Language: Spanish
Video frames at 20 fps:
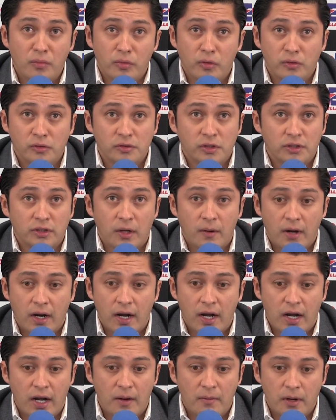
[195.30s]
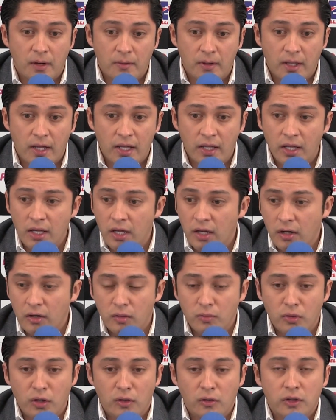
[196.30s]
¿no? Ponernos a trabajar a la brevedad.
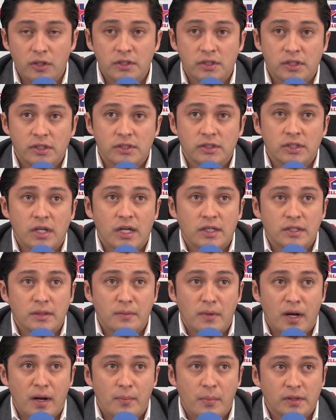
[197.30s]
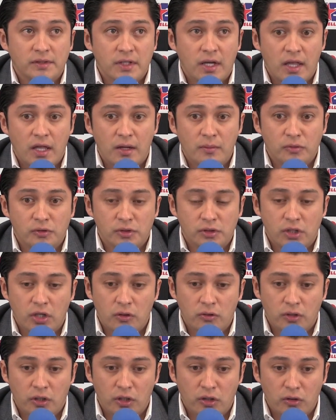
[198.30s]
Como él lo dice, desde la semana pasada hemos
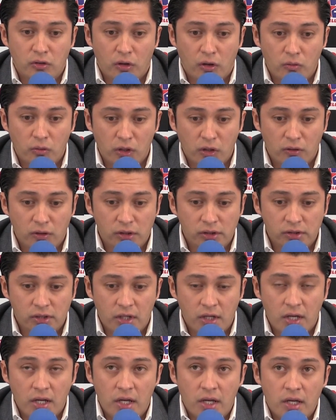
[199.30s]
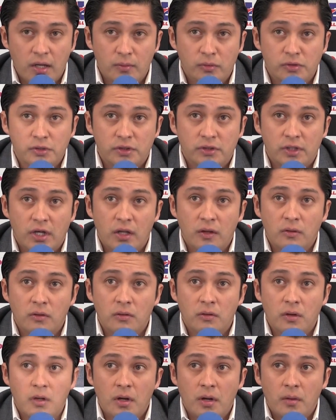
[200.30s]
estado teniendo reuniones, hemos
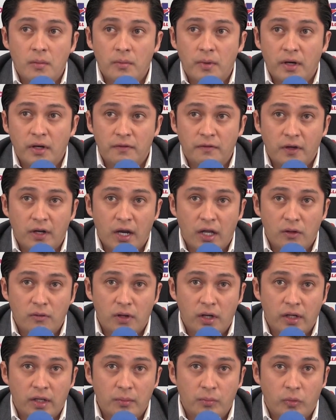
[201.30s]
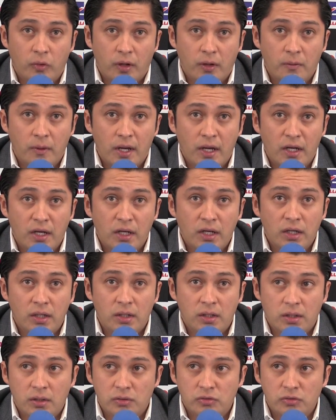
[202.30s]
estado planificando el equipo que viene.